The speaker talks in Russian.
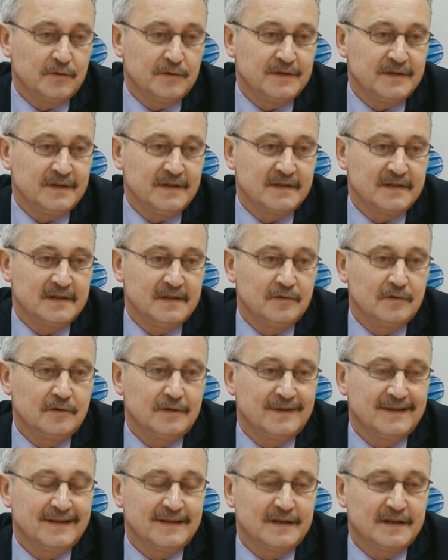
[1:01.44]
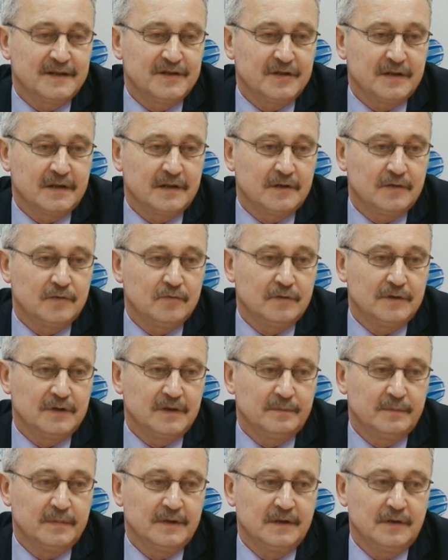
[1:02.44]
То есть, если он на начало
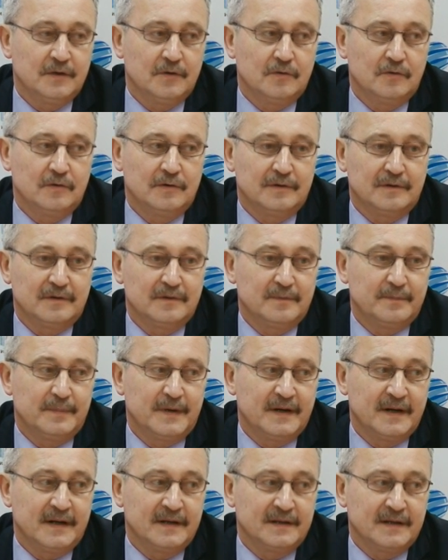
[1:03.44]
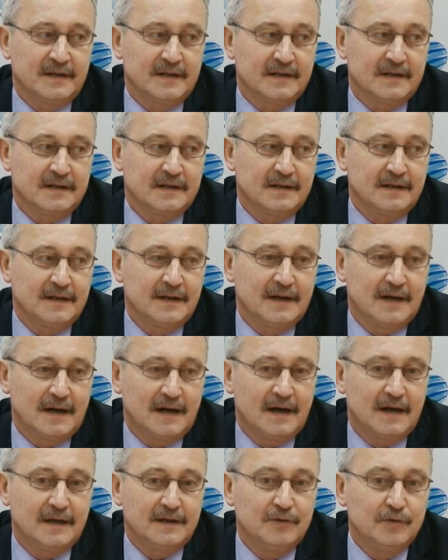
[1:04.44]
года был он порядка
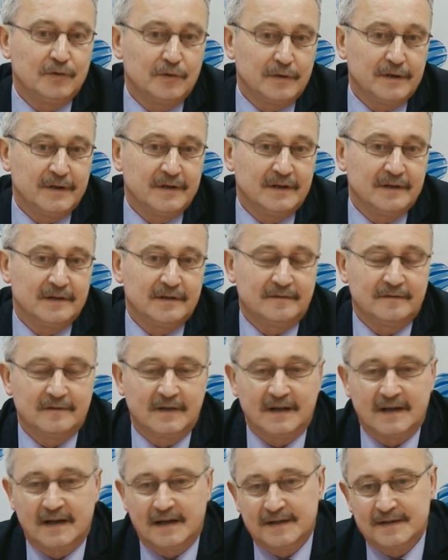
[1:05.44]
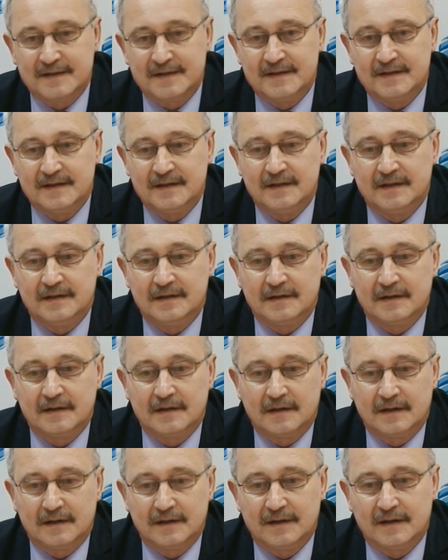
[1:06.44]
одной вакансии
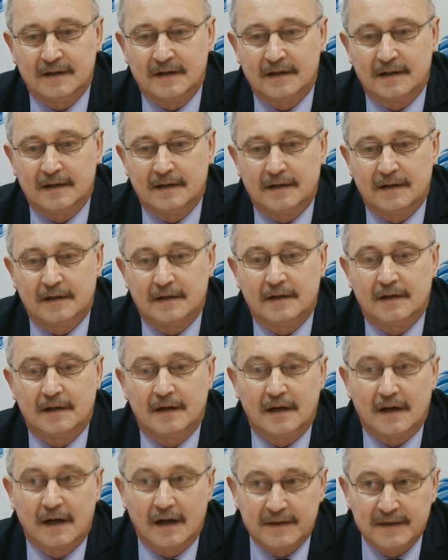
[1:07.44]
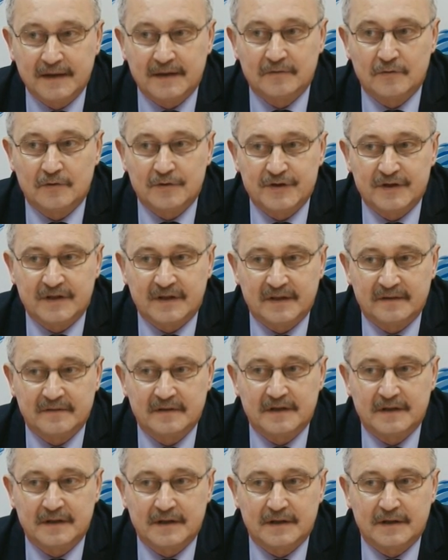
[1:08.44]
на одного
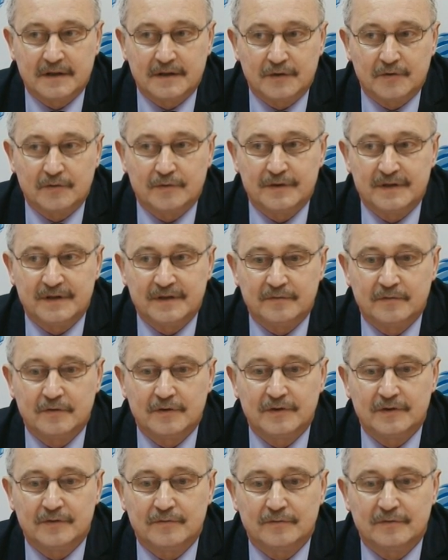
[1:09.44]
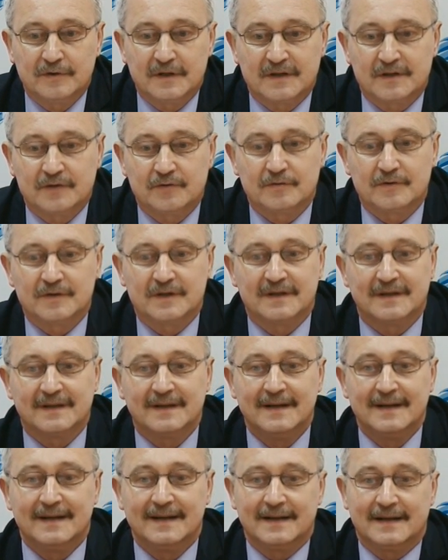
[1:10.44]
человека, то сегодня у нас уже
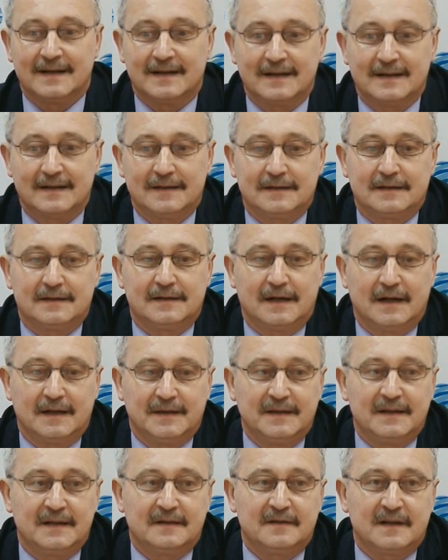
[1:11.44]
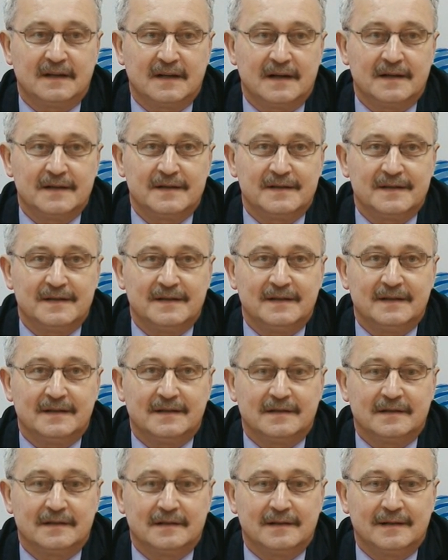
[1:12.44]
э, одна
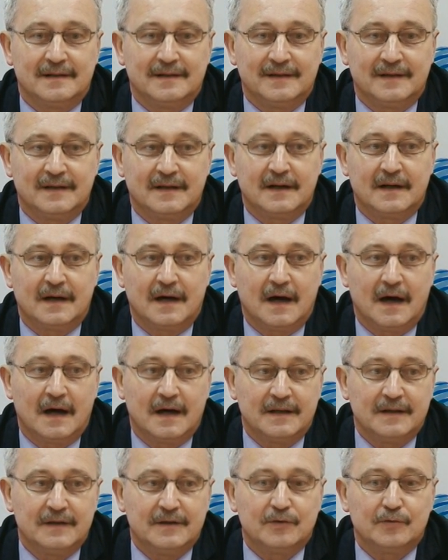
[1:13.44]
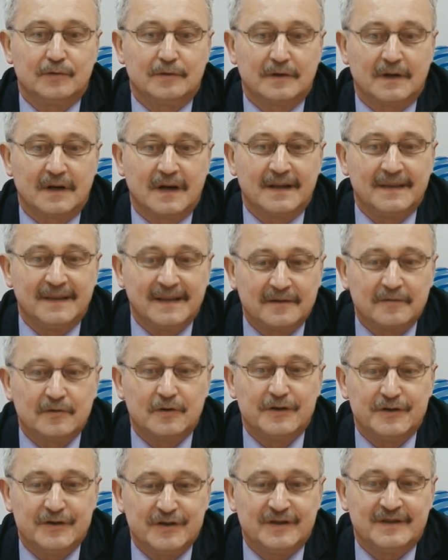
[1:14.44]
вакансия на одну,
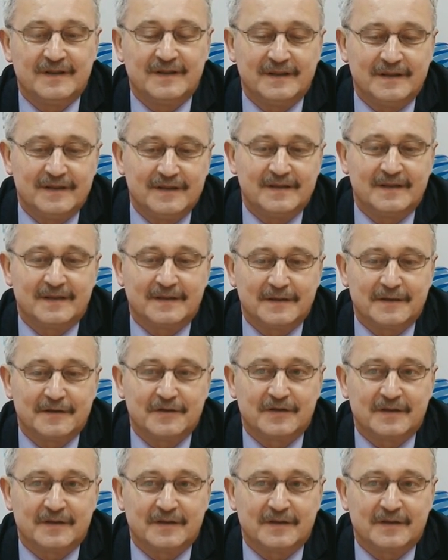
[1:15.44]
десятых